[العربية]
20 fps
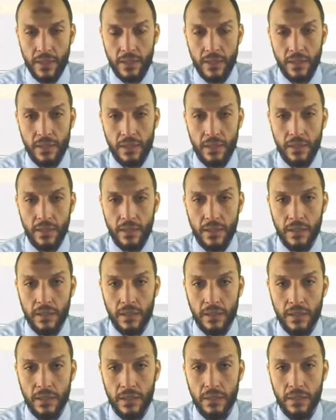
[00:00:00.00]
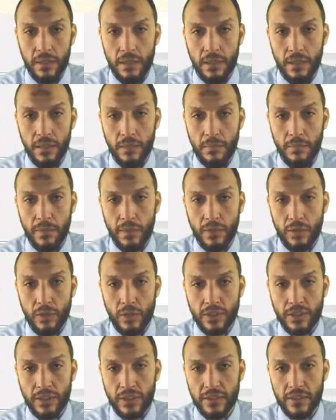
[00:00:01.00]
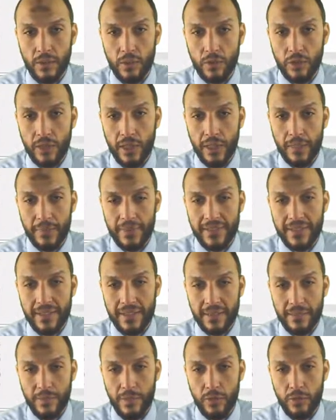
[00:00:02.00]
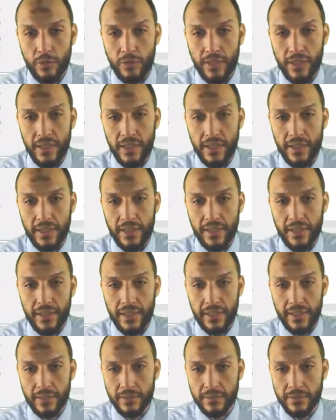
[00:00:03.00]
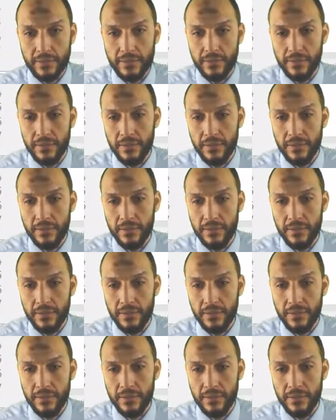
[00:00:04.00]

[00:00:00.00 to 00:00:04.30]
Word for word: آه برضو عشان اقدر احط حاجه بالترتيب احط لينير لاي اوت